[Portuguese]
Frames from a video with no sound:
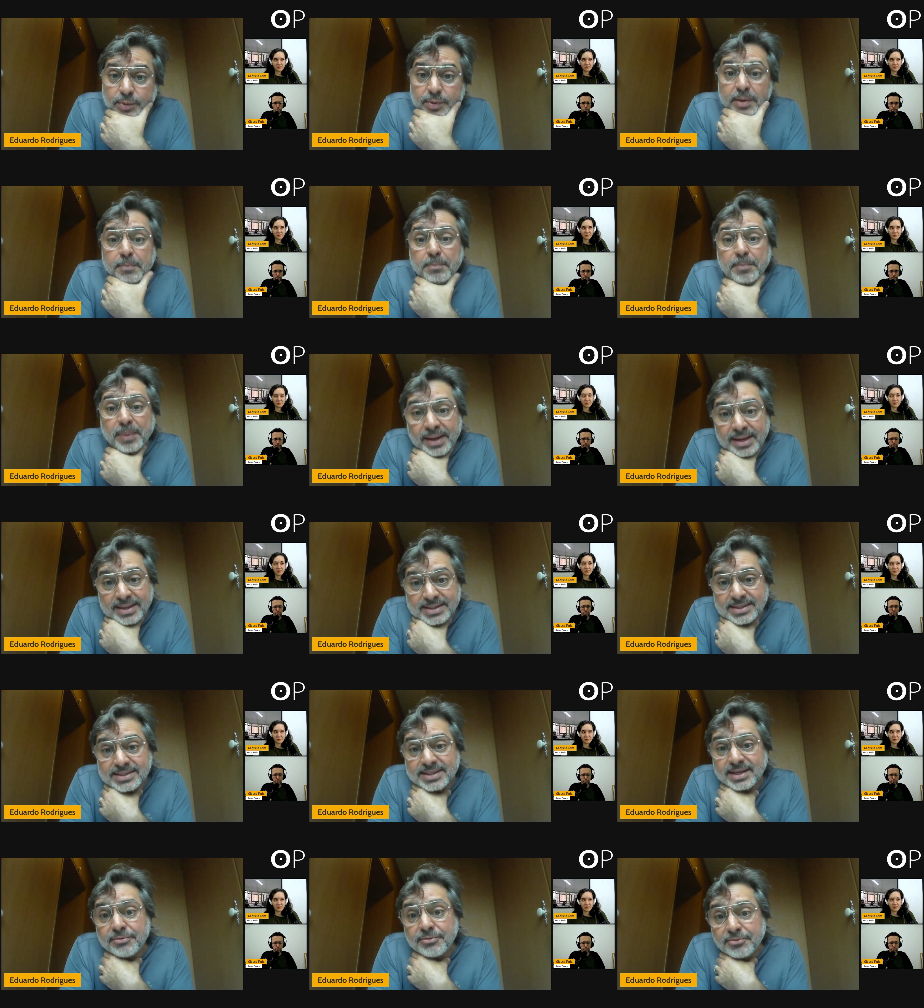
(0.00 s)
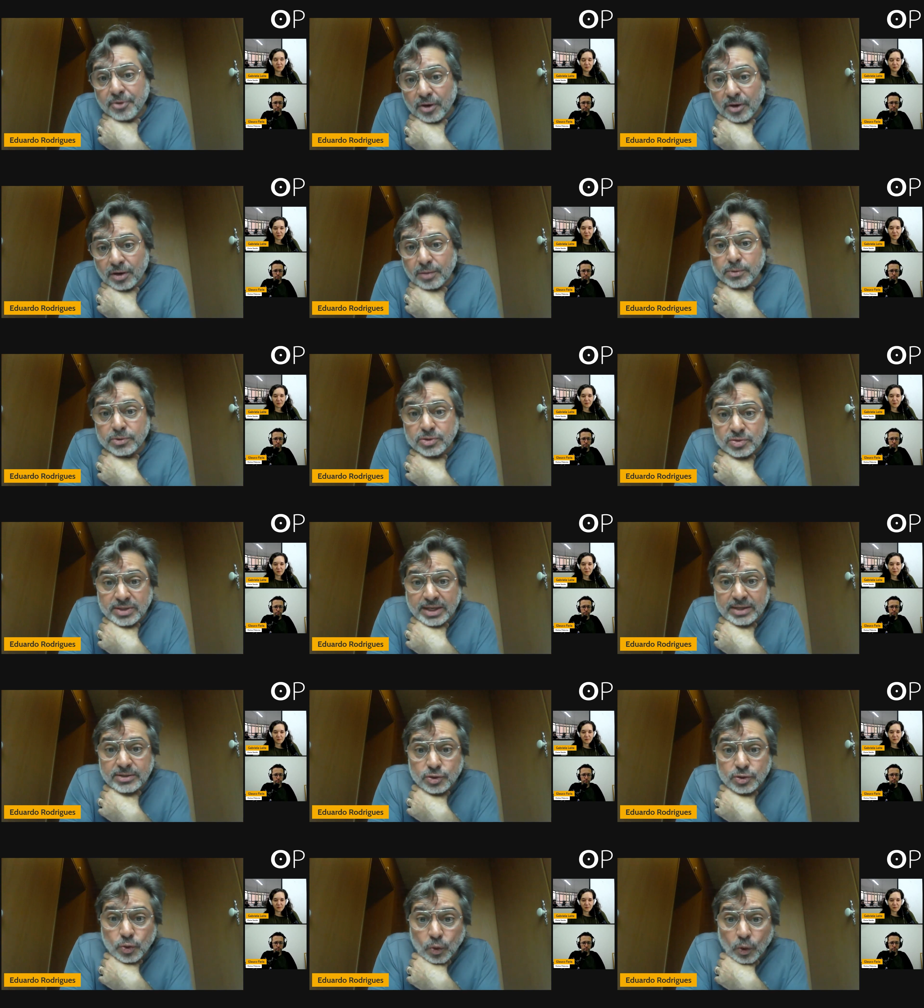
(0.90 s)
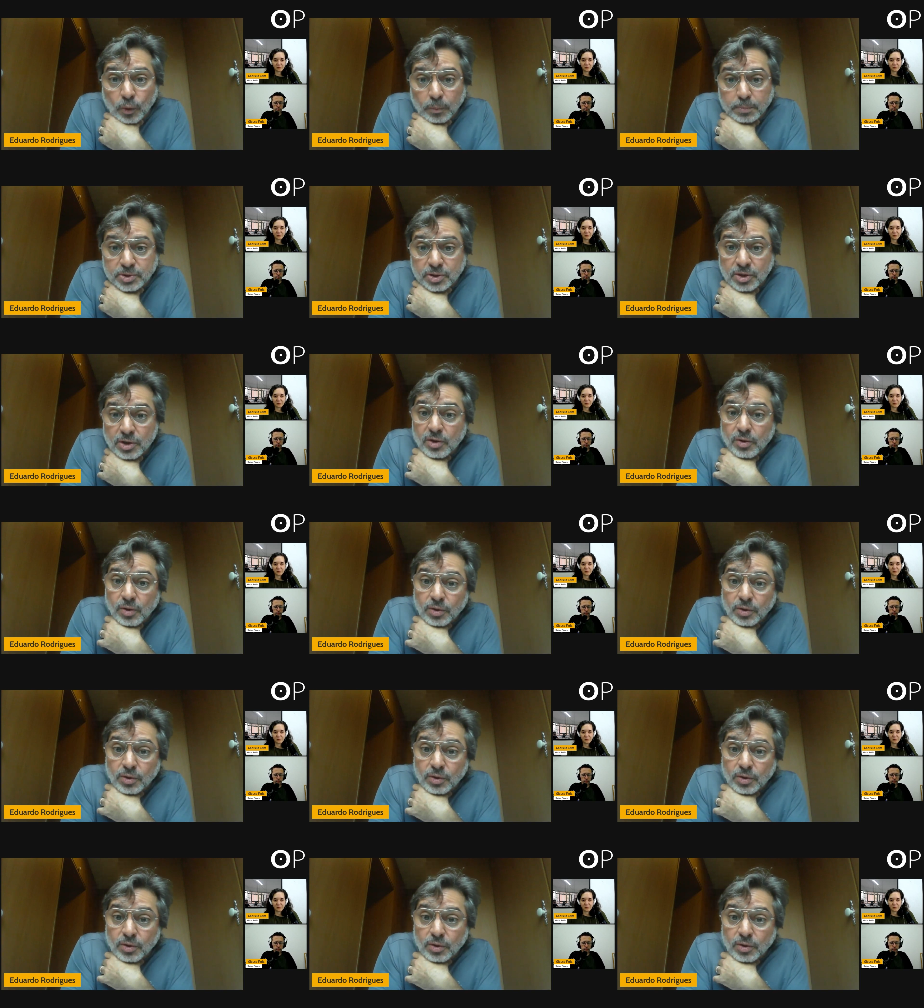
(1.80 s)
eh, empresas que formam os 200 grupos.